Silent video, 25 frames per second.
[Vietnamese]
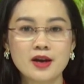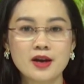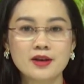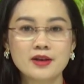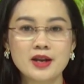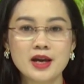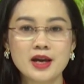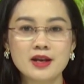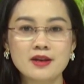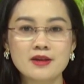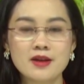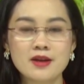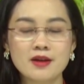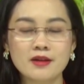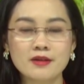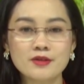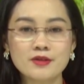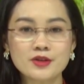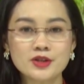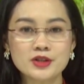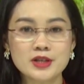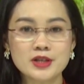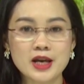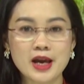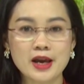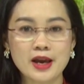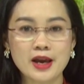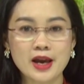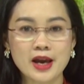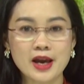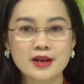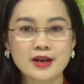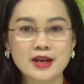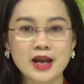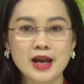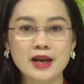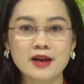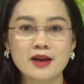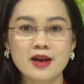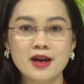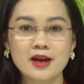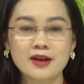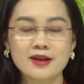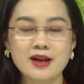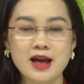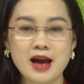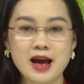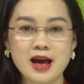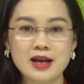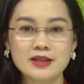nên những trại hè này
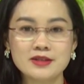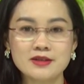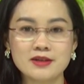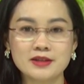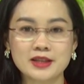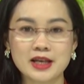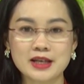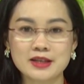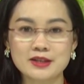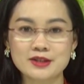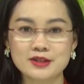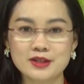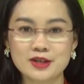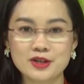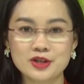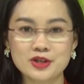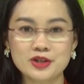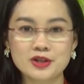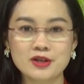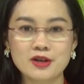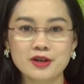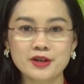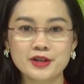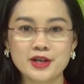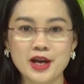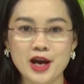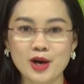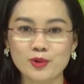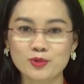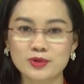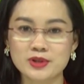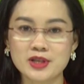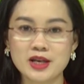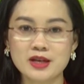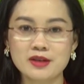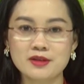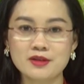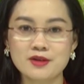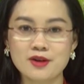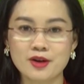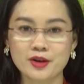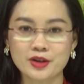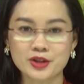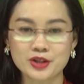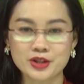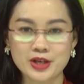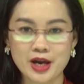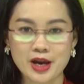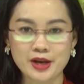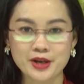đã trở thành sân chơi để học sinh được
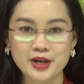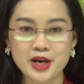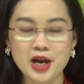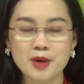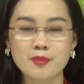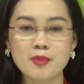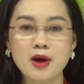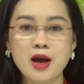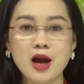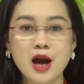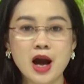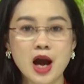trải nghiệm,